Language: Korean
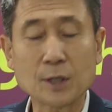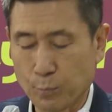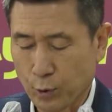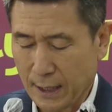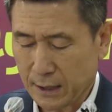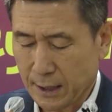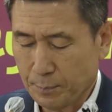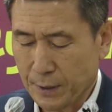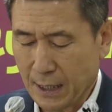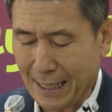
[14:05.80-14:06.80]
우리
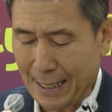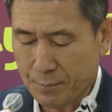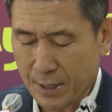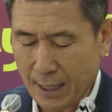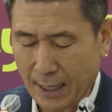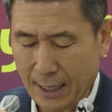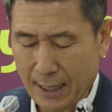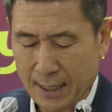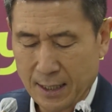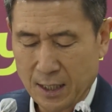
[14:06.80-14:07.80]
포항티피가
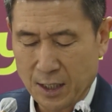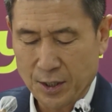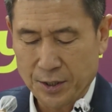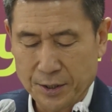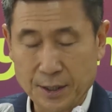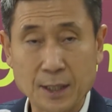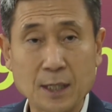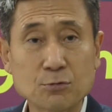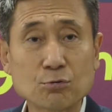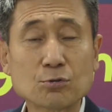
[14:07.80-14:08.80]
함께
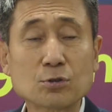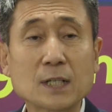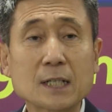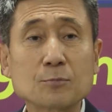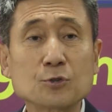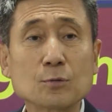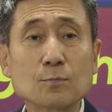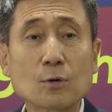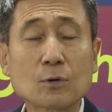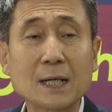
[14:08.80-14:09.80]
예, 수소산업
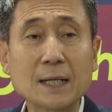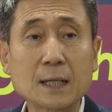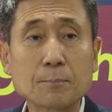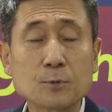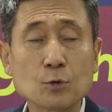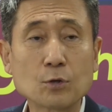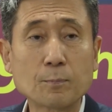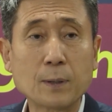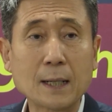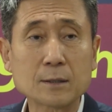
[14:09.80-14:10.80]
융복합,
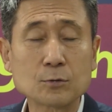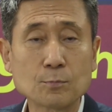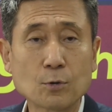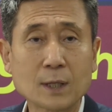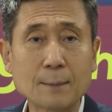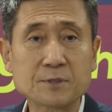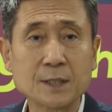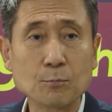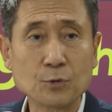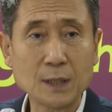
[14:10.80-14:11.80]
융복합, 융복합
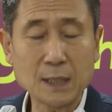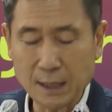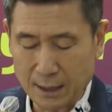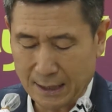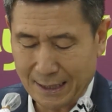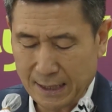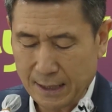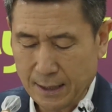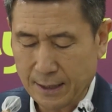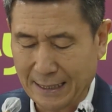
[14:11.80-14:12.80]
전문
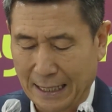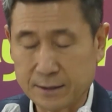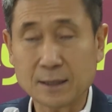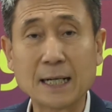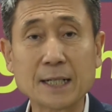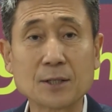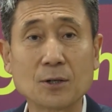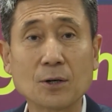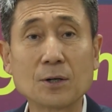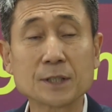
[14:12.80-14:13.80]
인력을
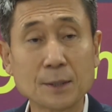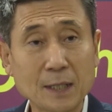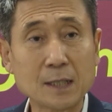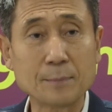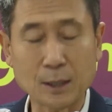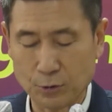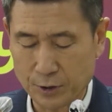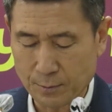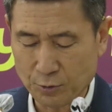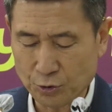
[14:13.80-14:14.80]
양성하기로 협약을 맺고
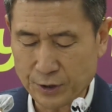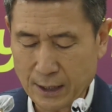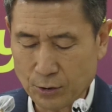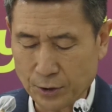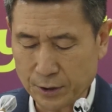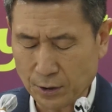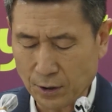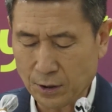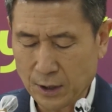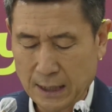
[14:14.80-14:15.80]
지금 추진해 놓은
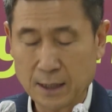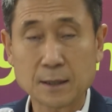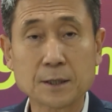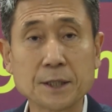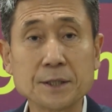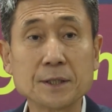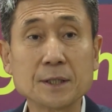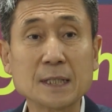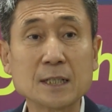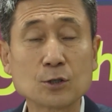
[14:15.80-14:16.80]
것도
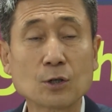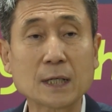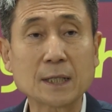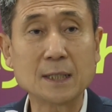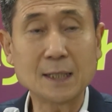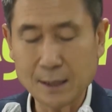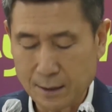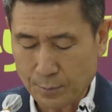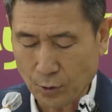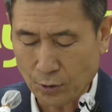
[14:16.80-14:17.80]
큰
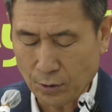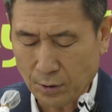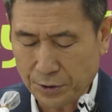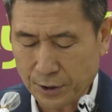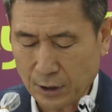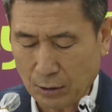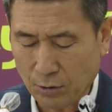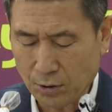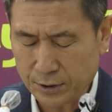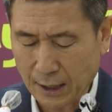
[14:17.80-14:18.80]
효과를 보고
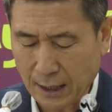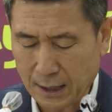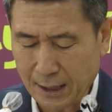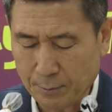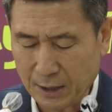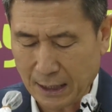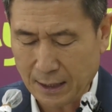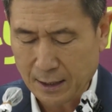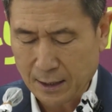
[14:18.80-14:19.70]
있다고 생각을 합니다.